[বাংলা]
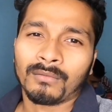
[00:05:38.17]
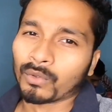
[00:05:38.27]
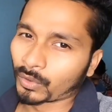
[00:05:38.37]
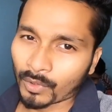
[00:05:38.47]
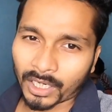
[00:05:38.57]

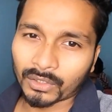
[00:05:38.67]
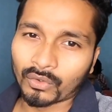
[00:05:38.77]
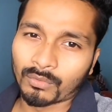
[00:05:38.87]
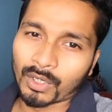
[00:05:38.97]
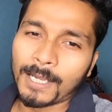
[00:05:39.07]
মোটো ব্লগ আর
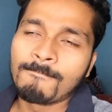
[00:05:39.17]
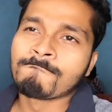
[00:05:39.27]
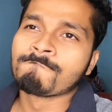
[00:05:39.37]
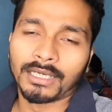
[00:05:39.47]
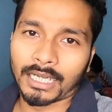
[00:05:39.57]
করবো না
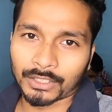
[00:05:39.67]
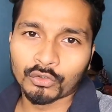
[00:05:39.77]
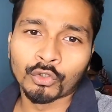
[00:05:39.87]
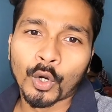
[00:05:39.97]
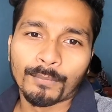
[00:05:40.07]
আর
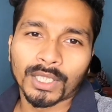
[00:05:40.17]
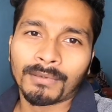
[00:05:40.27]
গোপ্রো